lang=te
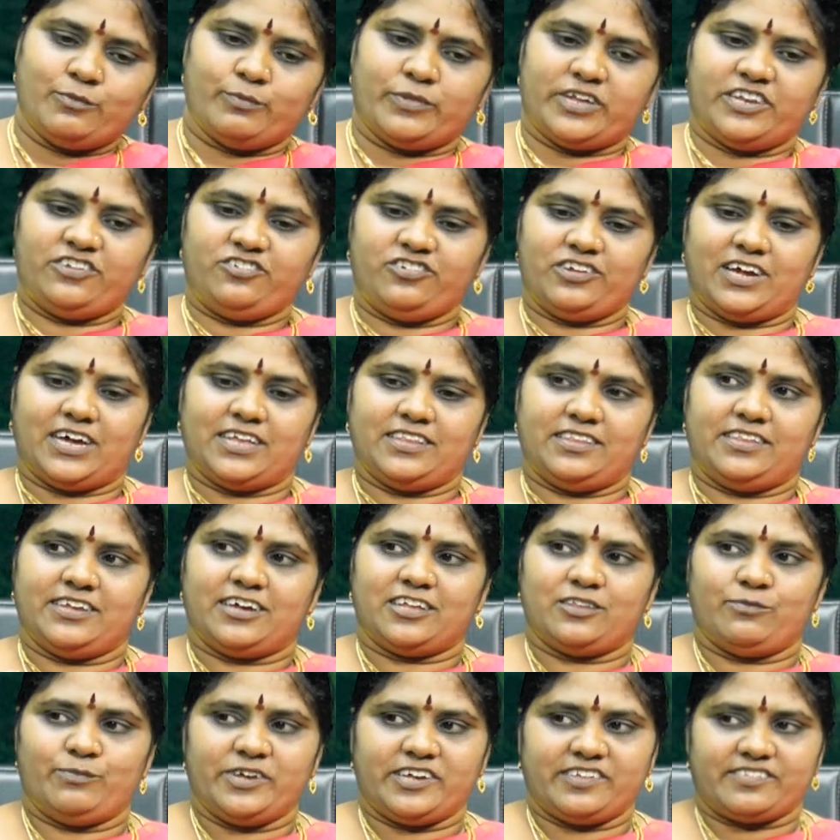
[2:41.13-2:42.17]
మనిషి
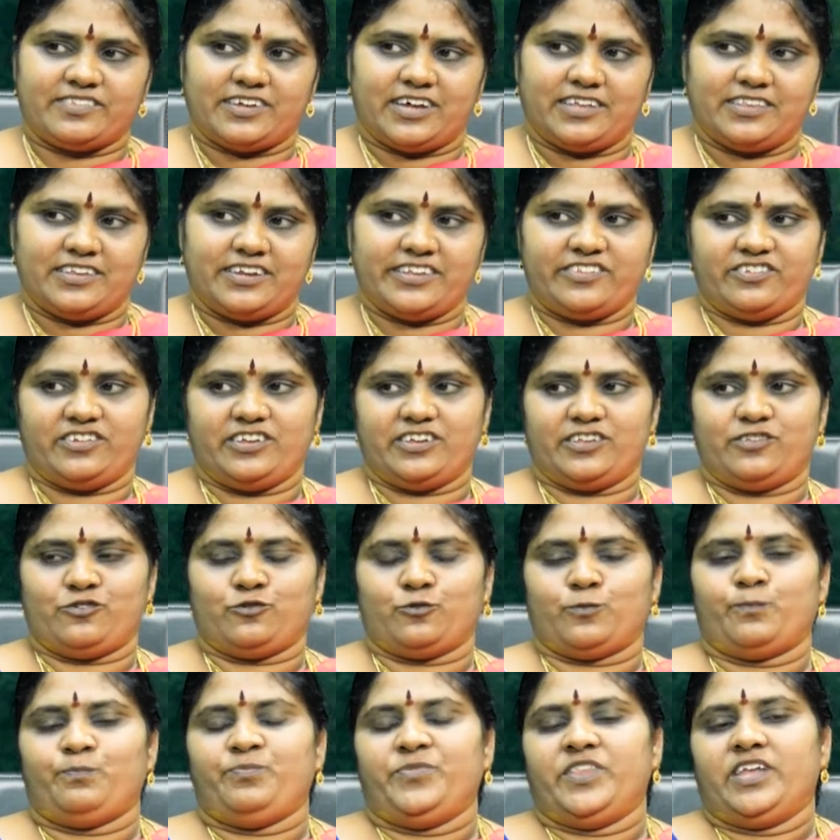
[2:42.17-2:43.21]
ఆధ్యాత్మిక సాధన చేయొచ్చు